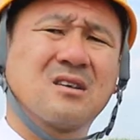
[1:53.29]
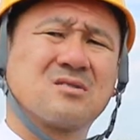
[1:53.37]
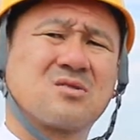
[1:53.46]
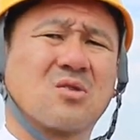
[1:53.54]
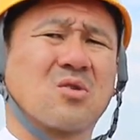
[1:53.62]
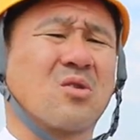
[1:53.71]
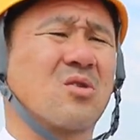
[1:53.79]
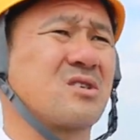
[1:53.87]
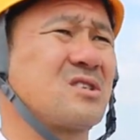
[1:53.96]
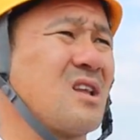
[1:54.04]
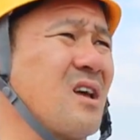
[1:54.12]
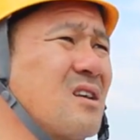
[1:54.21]
その
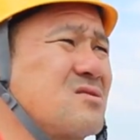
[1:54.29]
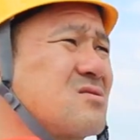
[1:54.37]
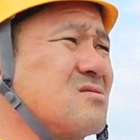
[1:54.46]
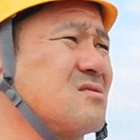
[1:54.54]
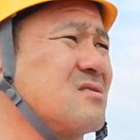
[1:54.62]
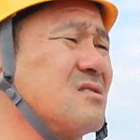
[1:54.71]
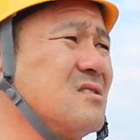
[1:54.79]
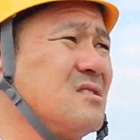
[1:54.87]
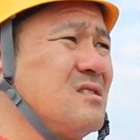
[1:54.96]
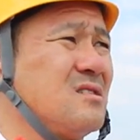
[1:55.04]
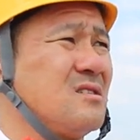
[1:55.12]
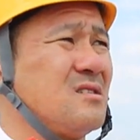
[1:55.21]
来てすぐ
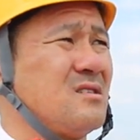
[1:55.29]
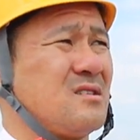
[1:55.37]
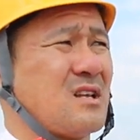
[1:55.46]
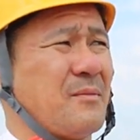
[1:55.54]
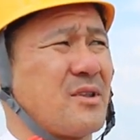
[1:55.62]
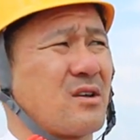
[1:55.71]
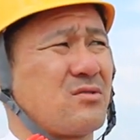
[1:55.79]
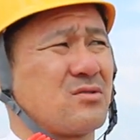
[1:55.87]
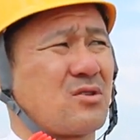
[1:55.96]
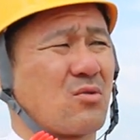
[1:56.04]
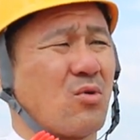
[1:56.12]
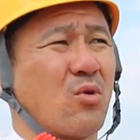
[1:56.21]
やめて
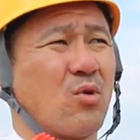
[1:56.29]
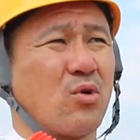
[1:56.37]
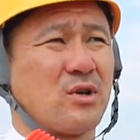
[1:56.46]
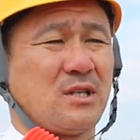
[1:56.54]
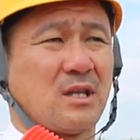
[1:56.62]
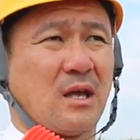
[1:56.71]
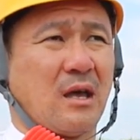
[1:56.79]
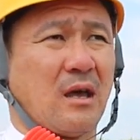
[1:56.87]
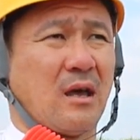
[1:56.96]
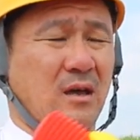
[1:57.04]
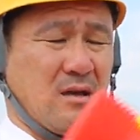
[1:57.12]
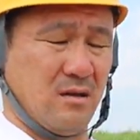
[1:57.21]
くって子多いん
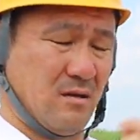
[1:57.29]
で